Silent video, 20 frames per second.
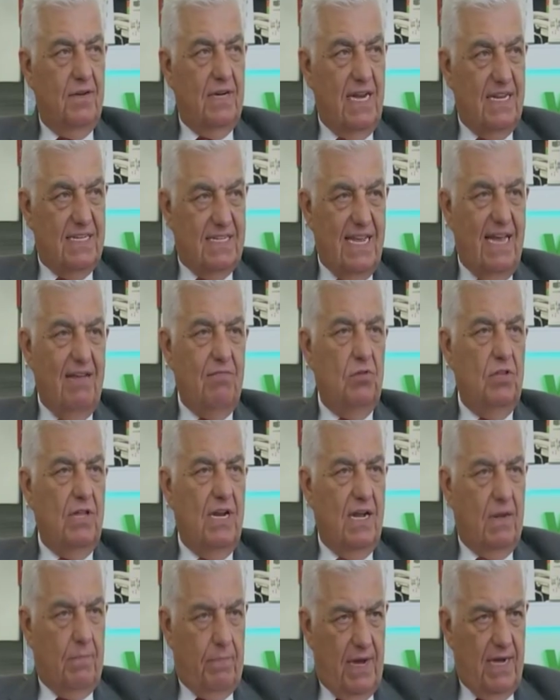rezerv
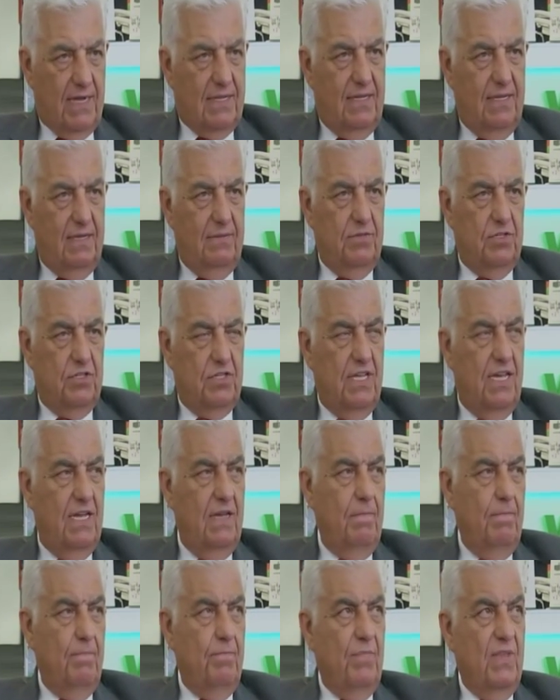olarak
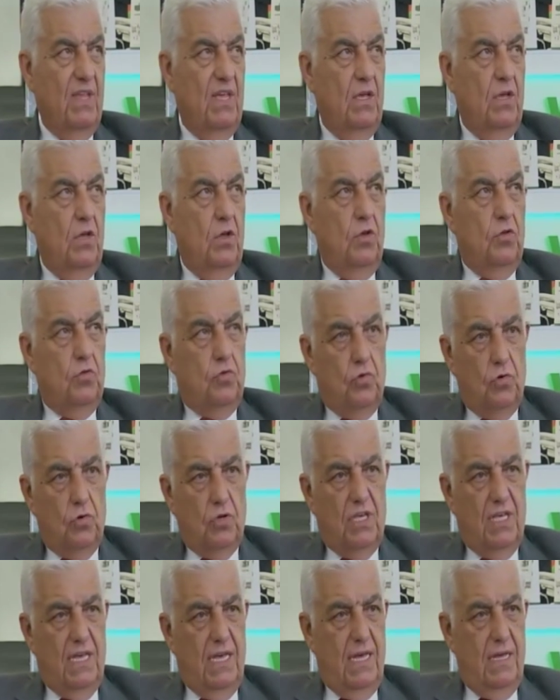baktığımızda
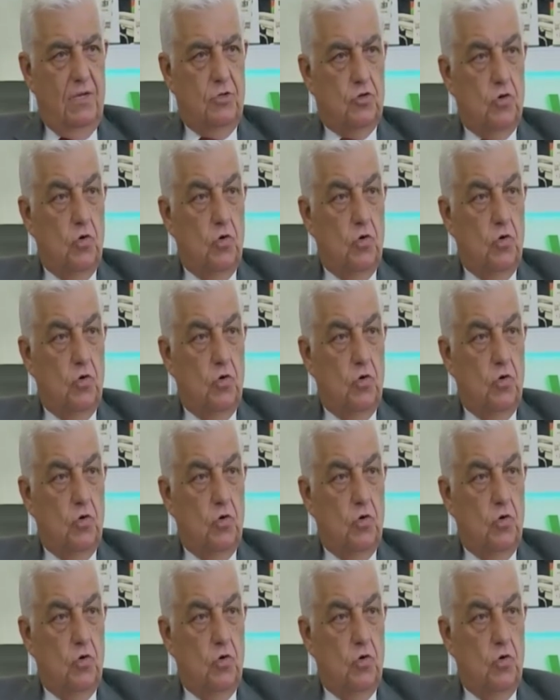Türkiye